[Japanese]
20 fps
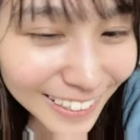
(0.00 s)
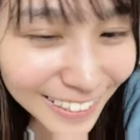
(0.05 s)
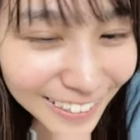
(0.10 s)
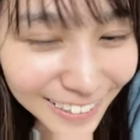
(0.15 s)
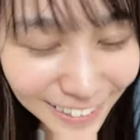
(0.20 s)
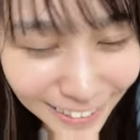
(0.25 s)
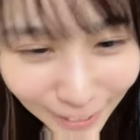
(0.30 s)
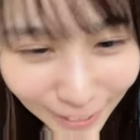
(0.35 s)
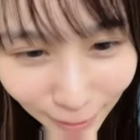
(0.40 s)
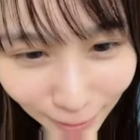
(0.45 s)

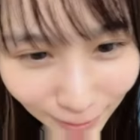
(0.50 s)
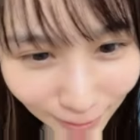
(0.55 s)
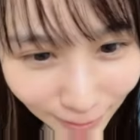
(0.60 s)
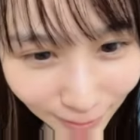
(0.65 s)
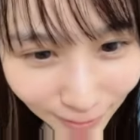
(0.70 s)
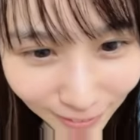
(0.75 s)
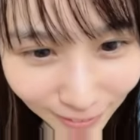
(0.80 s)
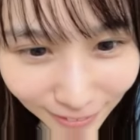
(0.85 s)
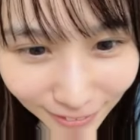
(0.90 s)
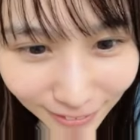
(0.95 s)

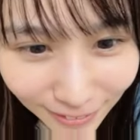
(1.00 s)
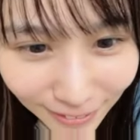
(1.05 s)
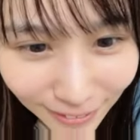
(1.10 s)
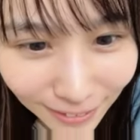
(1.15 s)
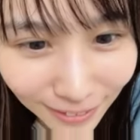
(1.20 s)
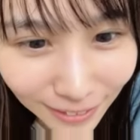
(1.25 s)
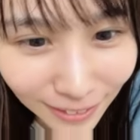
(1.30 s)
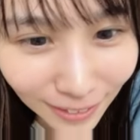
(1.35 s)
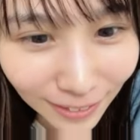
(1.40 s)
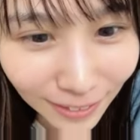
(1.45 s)
TikTok
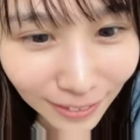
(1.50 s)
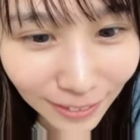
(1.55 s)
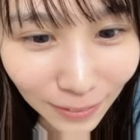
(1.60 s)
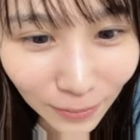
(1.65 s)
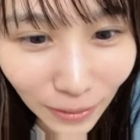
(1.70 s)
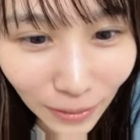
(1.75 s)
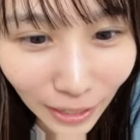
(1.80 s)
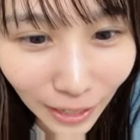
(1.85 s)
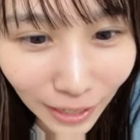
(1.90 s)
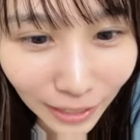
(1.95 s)
しょうごくん
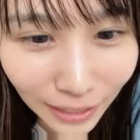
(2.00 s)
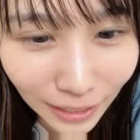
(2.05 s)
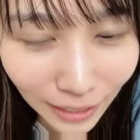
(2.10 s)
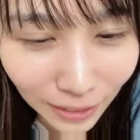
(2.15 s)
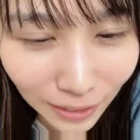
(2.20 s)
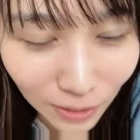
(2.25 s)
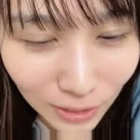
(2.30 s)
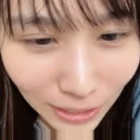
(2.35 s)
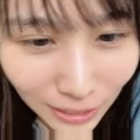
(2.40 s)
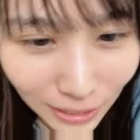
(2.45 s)
ラありが
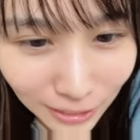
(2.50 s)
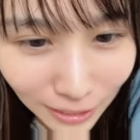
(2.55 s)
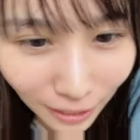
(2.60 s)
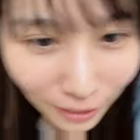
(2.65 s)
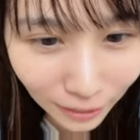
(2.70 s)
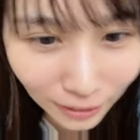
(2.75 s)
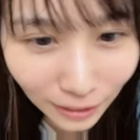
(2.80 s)
とう関さん